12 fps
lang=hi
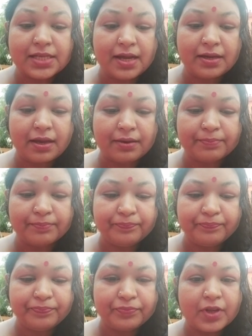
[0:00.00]
जाना
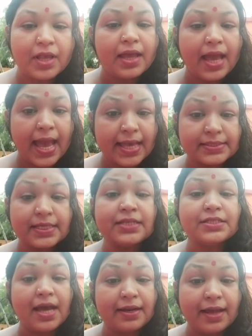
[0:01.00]
ऐसे
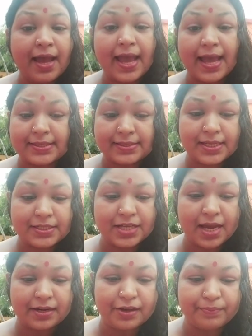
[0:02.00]
जाना ऐसे
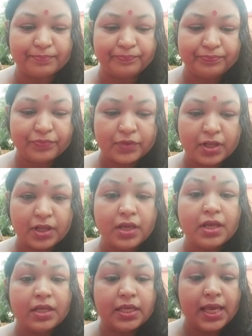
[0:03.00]
जाना
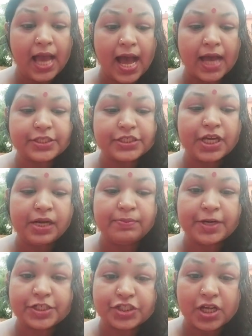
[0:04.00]
कि आजकल
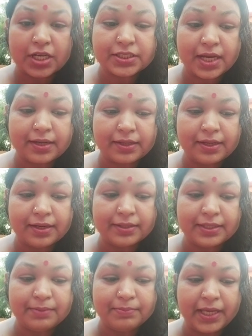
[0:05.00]
भ्रष्टाचार की
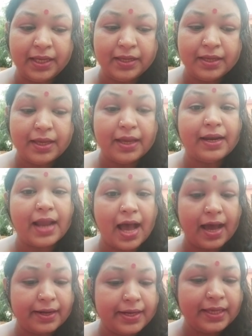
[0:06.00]
नदी में
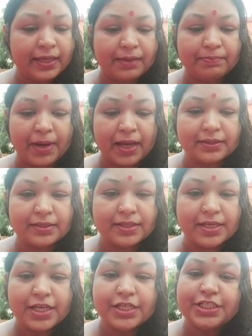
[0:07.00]
नहाने के बाद
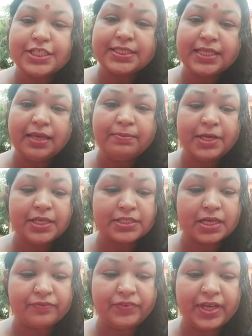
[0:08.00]
जिसकी भी
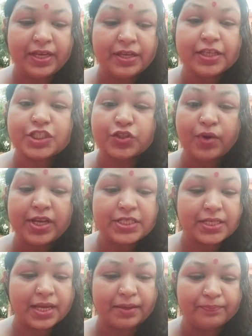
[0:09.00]
छवि
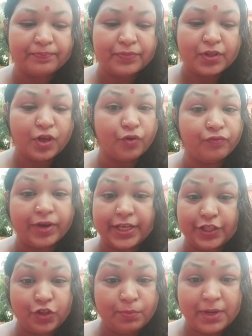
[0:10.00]
स्वच्छ है
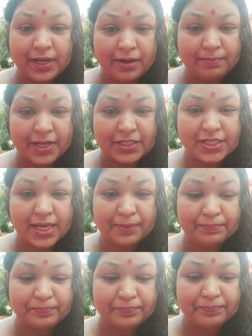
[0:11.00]
वही तो मगरमच्छ है